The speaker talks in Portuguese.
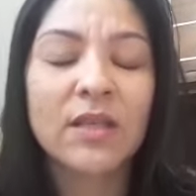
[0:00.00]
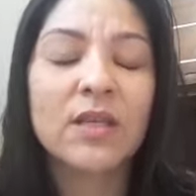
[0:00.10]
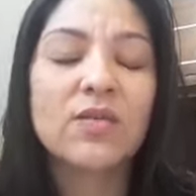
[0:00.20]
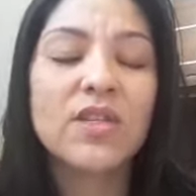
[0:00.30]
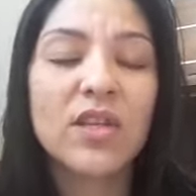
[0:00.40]

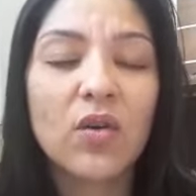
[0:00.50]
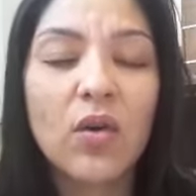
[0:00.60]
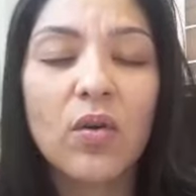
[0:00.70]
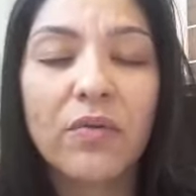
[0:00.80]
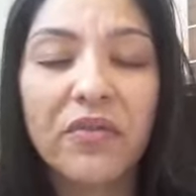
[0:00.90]
que o Senhor
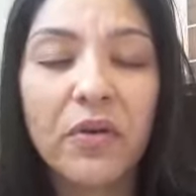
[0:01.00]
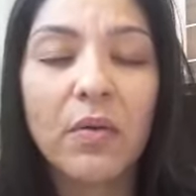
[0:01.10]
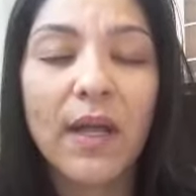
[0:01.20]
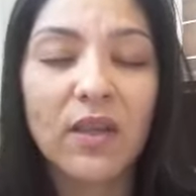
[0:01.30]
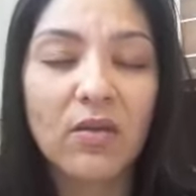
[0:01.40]
confiou
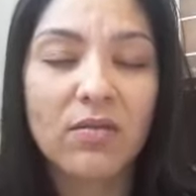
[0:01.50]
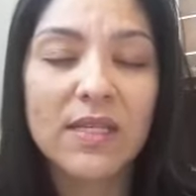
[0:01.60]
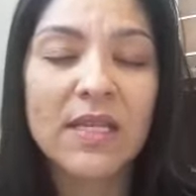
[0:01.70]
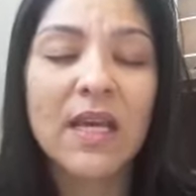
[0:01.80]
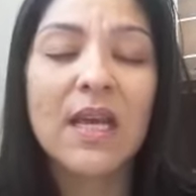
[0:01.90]
a nós